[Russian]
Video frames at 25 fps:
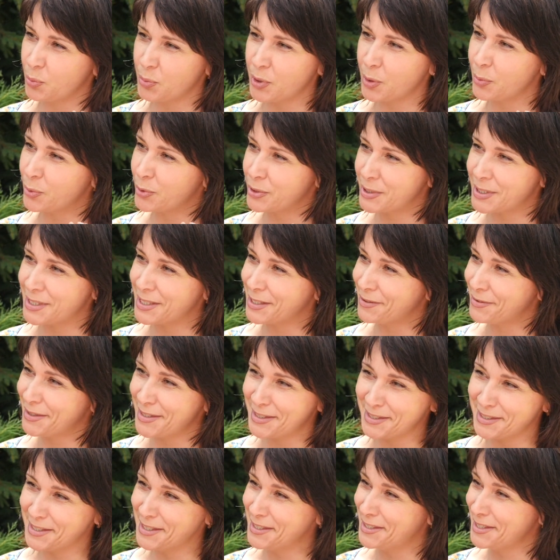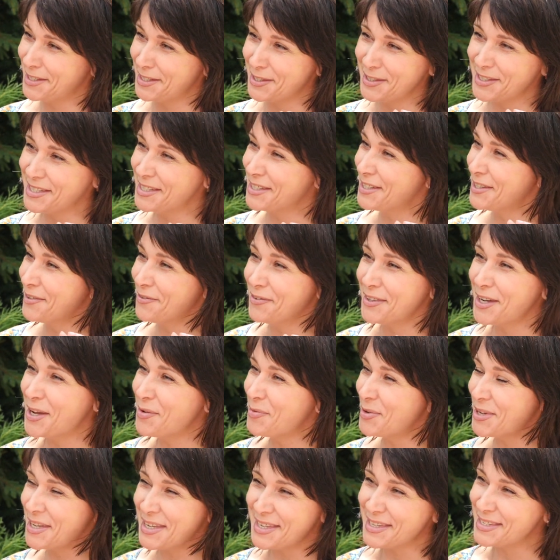У меня просто не хватит на это ни, ни
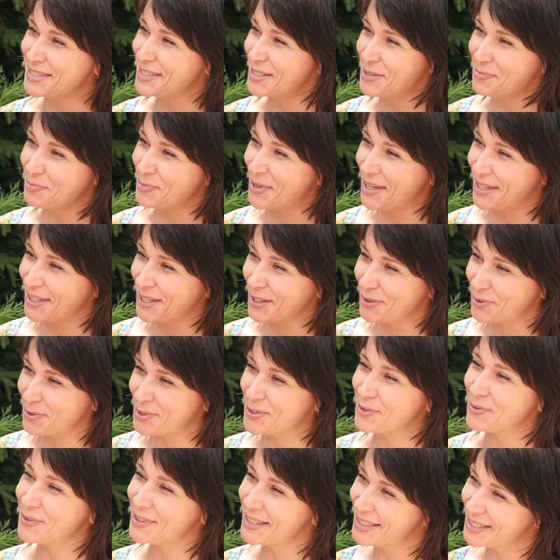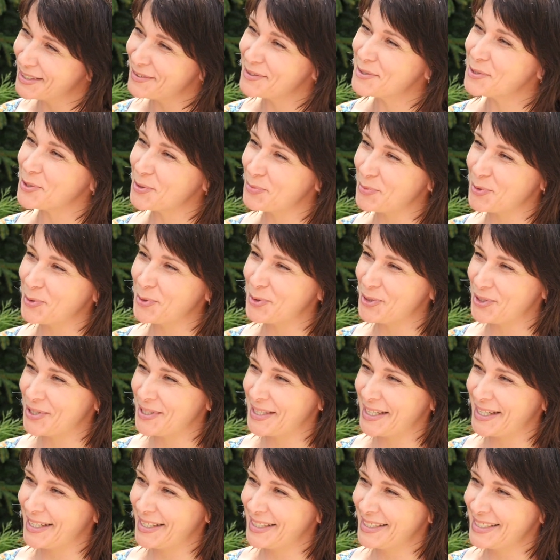времени, ни терпения. То есть вот это все мне
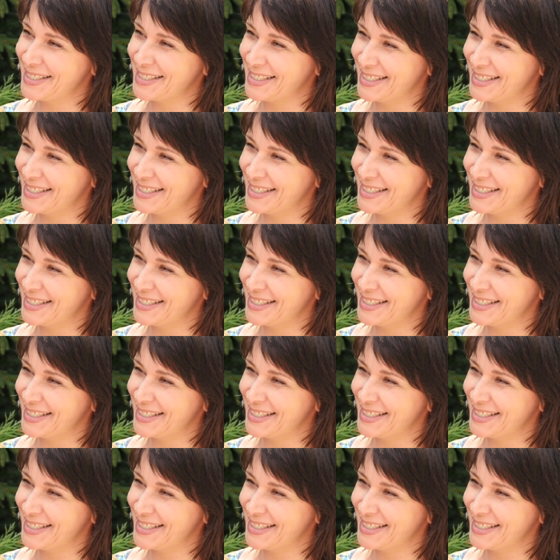очень нравится.